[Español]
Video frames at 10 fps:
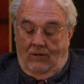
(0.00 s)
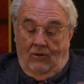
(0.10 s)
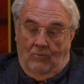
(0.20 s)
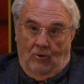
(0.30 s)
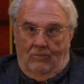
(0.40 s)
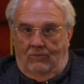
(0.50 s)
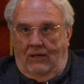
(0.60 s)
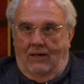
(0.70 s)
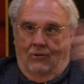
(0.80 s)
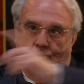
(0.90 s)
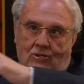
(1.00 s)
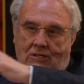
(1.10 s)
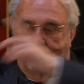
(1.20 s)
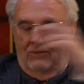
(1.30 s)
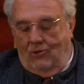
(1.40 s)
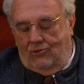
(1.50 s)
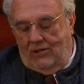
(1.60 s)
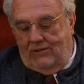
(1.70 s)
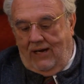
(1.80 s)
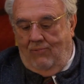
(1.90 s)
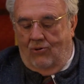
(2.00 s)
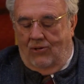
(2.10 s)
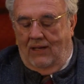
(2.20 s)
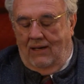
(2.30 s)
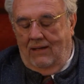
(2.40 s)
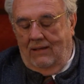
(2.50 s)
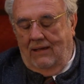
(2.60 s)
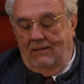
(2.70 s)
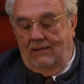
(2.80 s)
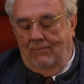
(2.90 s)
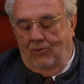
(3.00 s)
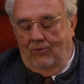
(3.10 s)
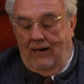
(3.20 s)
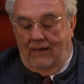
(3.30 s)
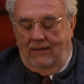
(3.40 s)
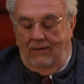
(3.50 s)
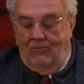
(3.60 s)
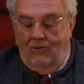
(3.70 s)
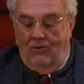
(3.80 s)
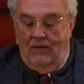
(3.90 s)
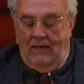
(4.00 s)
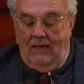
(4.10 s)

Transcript: digo, por tener dos, dos extremos del tiempo narrativo, ¿no?